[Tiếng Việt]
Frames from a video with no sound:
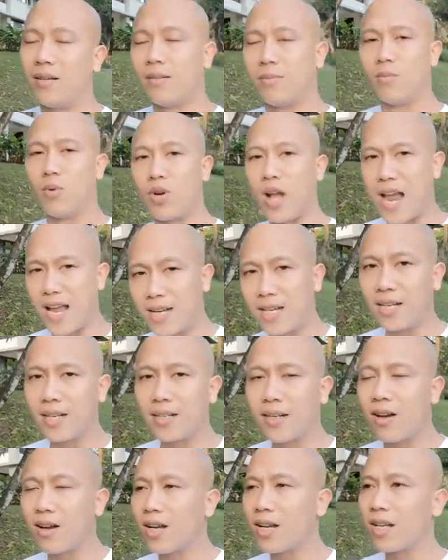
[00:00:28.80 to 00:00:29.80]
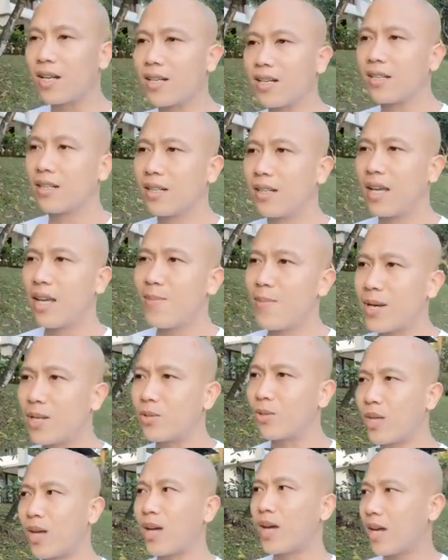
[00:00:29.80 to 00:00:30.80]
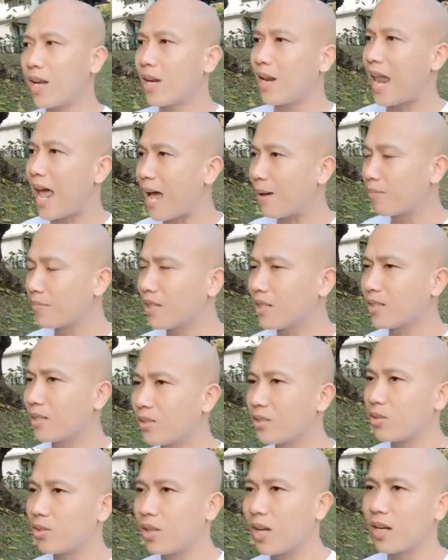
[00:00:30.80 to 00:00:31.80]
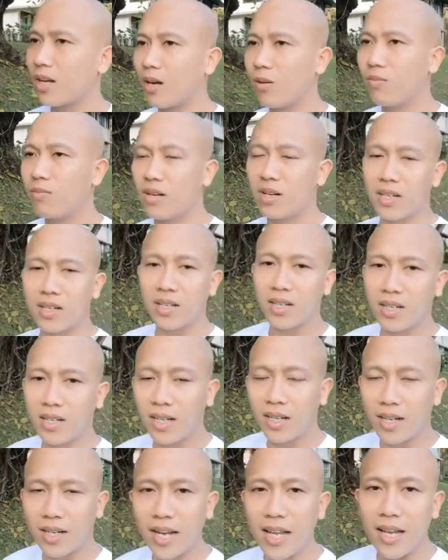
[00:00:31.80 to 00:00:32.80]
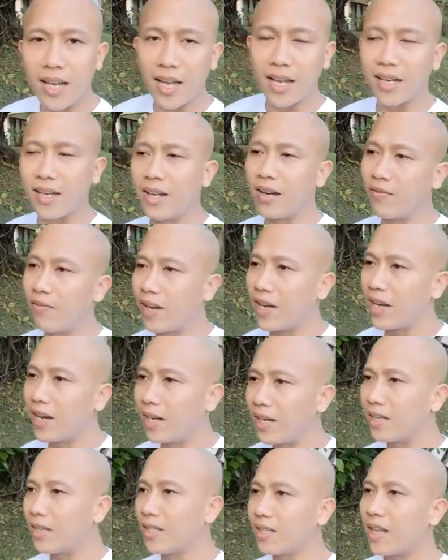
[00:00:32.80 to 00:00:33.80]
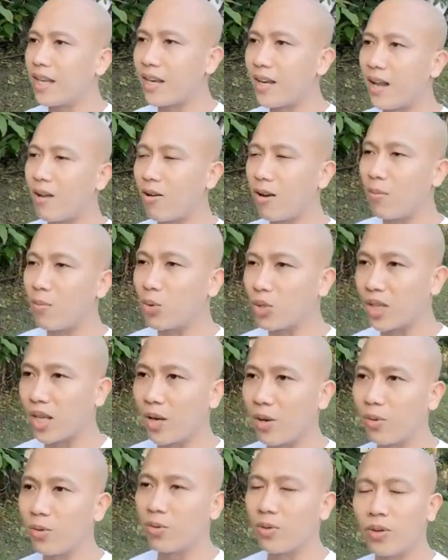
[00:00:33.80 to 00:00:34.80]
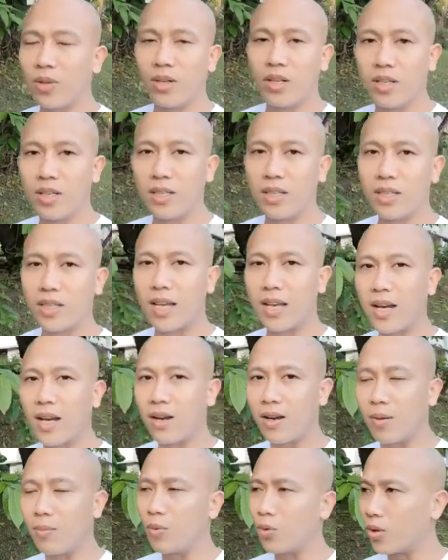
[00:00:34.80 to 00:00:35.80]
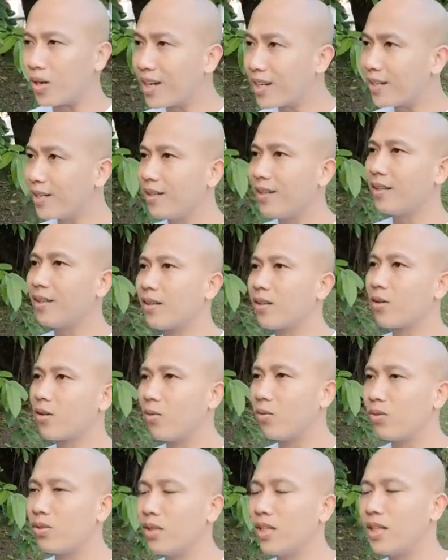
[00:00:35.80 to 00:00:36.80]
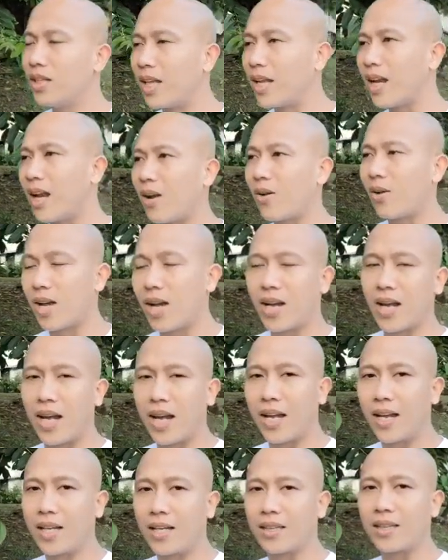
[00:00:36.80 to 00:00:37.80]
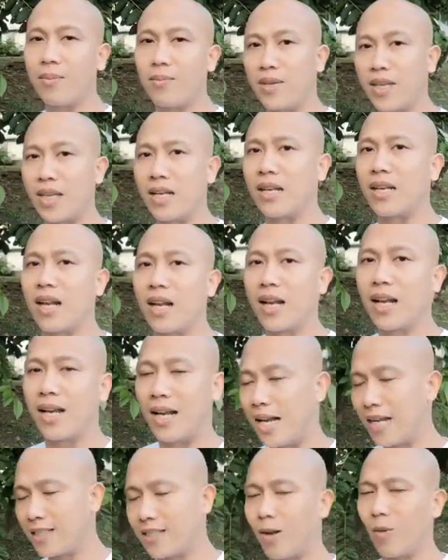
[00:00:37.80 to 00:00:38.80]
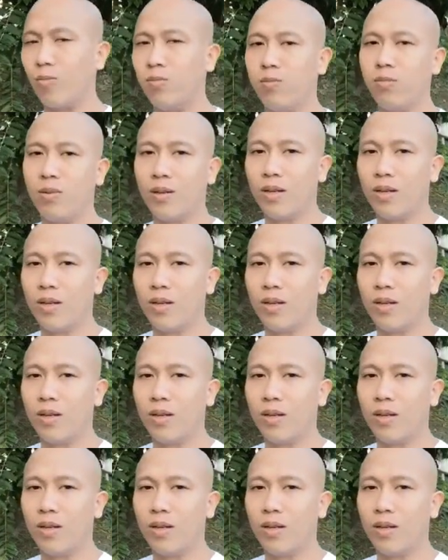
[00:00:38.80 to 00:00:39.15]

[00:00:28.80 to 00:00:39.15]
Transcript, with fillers: một cái nữa đó là khi mà chúng ta làm đấy, chúng ta không định hình được về như thế nào là mục tiêu như thế nào là mục đích cũng như thế nào là cái tầm nhìn hay là lẽ sống